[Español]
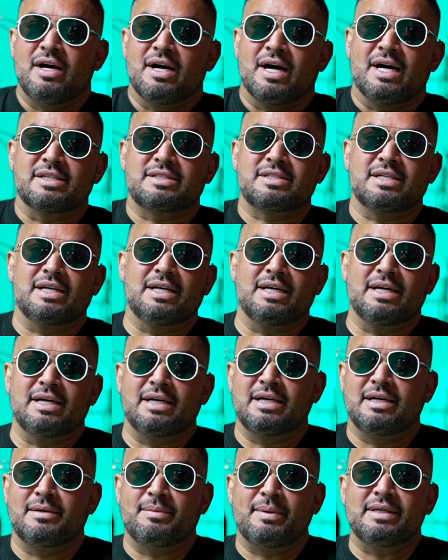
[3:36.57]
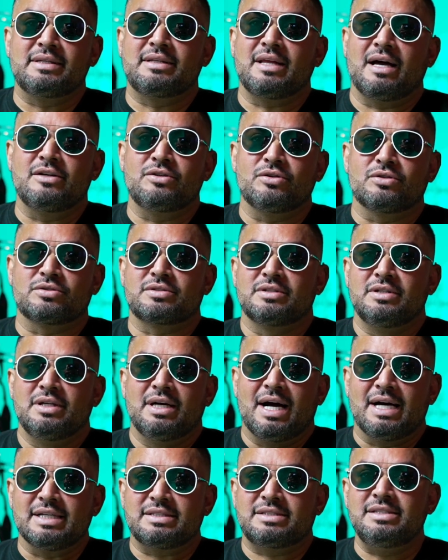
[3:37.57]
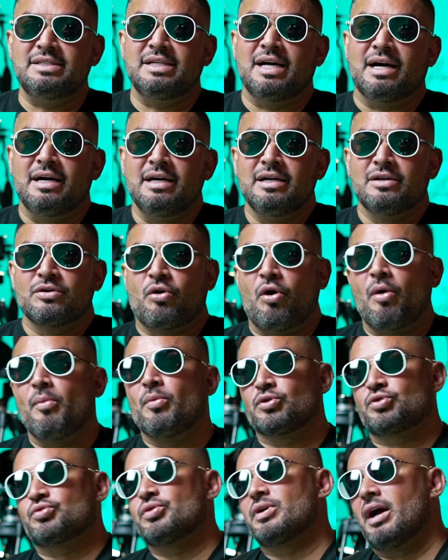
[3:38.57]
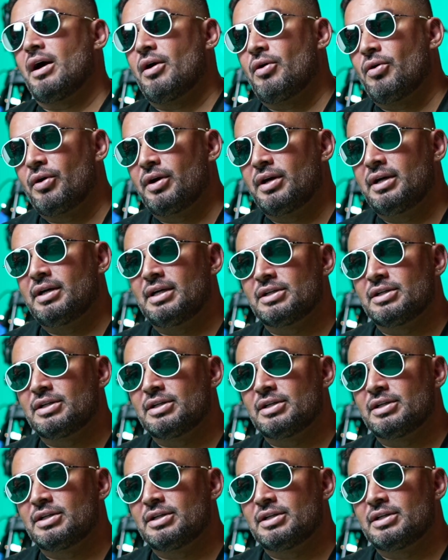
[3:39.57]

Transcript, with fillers: hace 20 años hacía, cómo suena hoy.